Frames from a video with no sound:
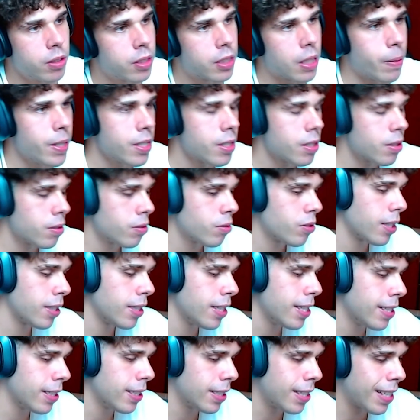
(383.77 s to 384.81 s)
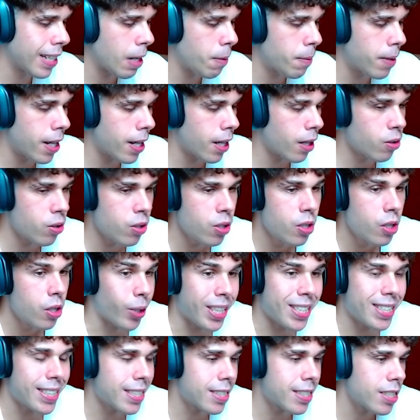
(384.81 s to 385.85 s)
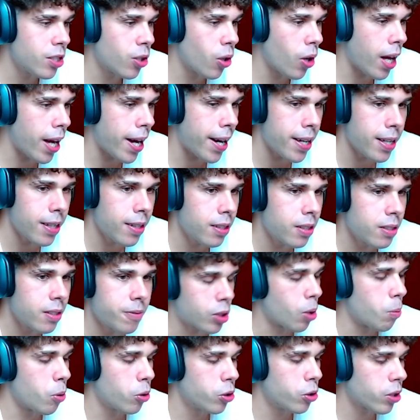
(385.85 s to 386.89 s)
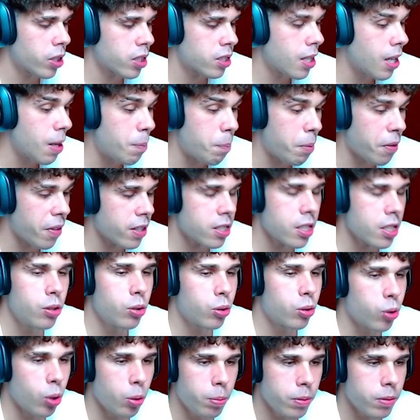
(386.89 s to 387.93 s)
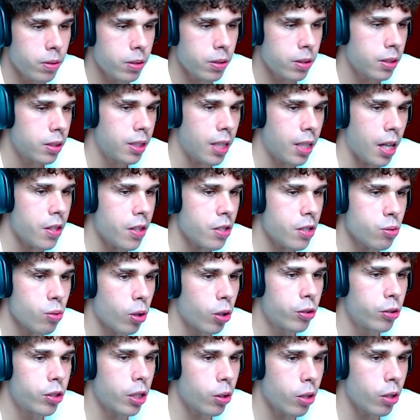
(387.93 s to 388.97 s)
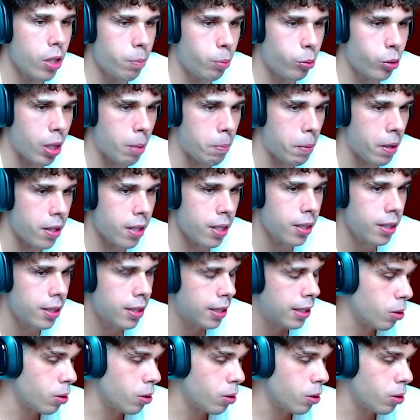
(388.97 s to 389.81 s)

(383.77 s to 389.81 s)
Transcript: ¿sabéis? O sea, tiene, tiene que haber algo, porque es que si no la hay, es como yo que sé, empiezas en YouTube y haces un contenido de puta madre,